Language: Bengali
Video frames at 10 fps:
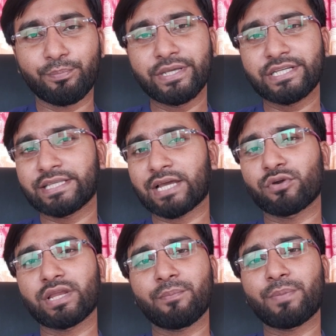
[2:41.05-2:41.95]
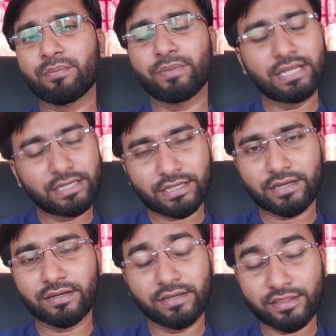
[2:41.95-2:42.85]
বিশ ন্যানোগ্রাম পার
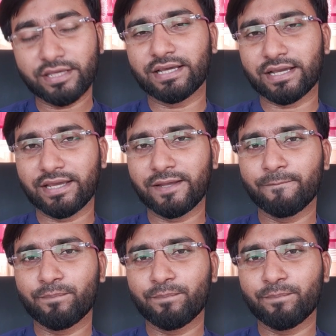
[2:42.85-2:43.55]
মিলিলিটারের নিচে থাকে